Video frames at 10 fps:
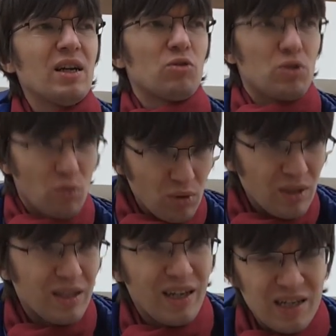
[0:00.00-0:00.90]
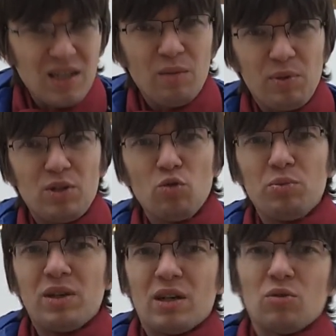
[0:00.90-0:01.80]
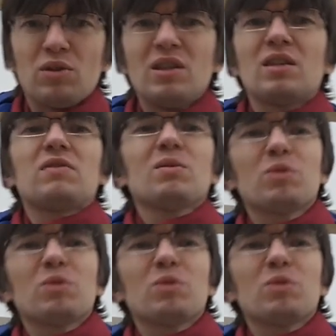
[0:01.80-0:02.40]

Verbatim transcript: то есть он наказал преступника, но это не совсем